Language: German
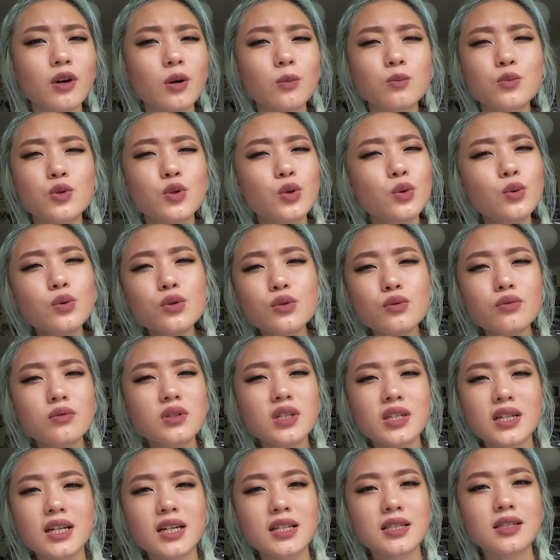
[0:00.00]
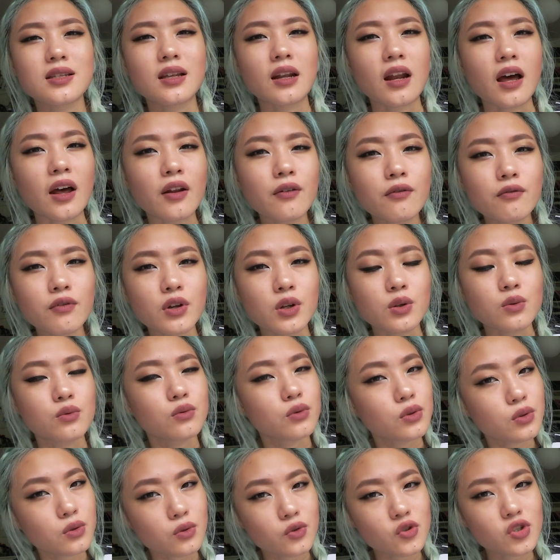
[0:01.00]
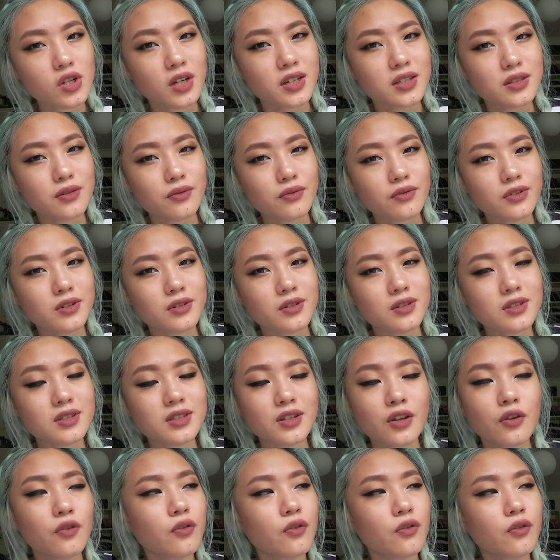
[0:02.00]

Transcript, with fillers: Warum tust du dir das dann an, wenn du es so scheiße findest?